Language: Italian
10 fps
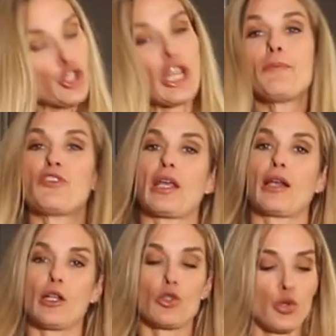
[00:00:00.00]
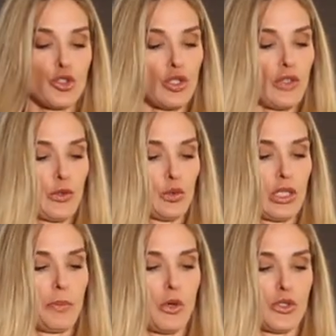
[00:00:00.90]
shape shake al gusto di
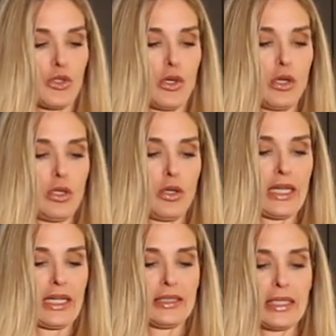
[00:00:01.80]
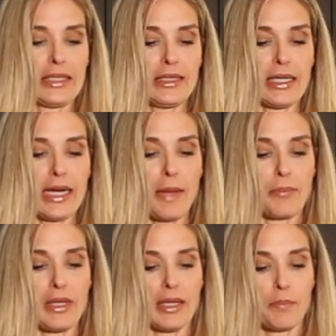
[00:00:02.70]
frutti di bosco ok 30
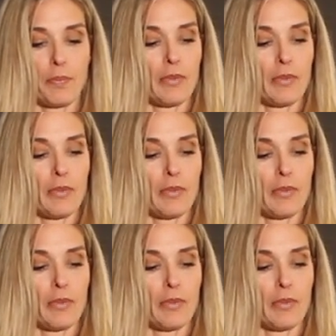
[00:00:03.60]
grammi